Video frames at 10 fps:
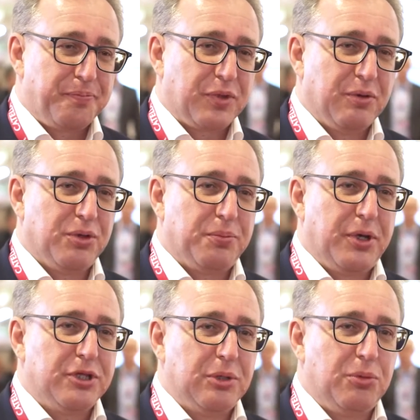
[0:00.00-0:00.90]
Вот,
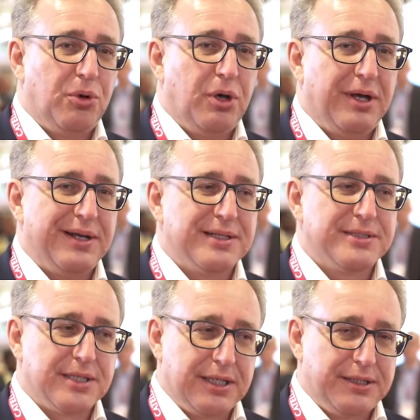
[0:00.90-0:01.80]
поэтому э,
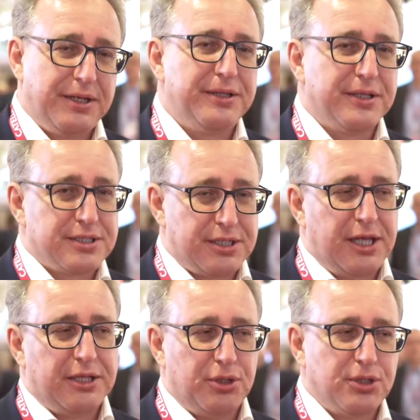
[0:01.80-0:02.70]
за открытость,
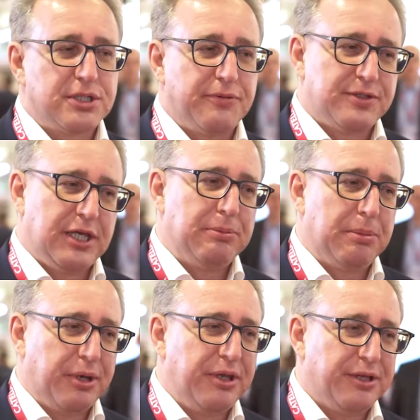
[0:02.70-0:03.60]
да, но за
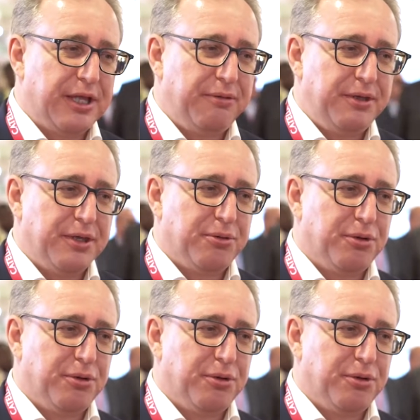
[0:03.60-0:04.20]
взаимопроникновение